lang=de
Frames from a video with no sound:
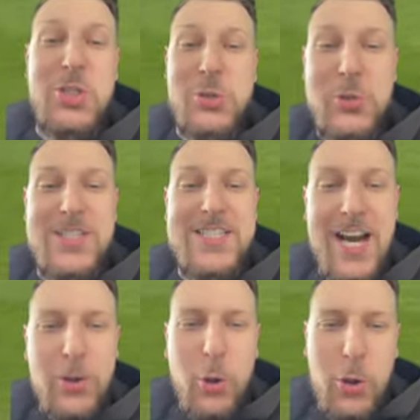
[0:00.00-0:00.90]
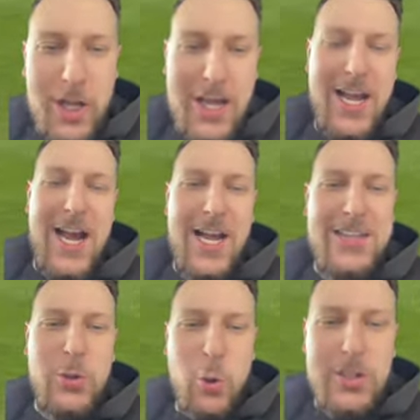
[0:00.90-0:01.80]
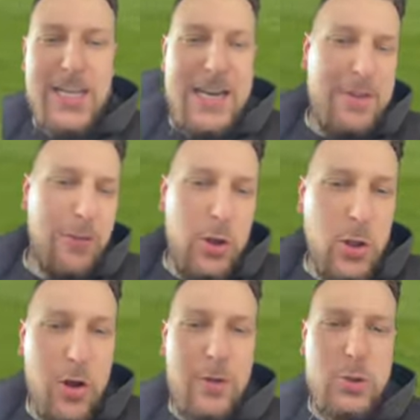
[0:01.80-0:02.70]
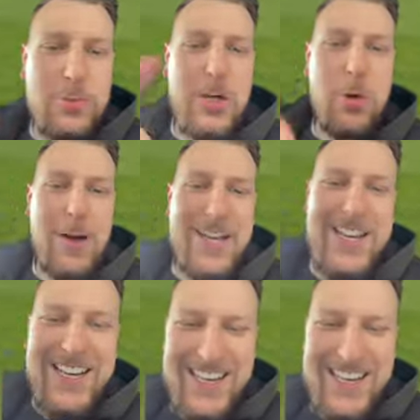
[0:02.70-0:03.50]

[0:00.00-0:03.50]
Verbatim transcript: zu Cristiano, hat den rot gegeben, der wollte noch irgendwas umdrehen. Guck mal hier.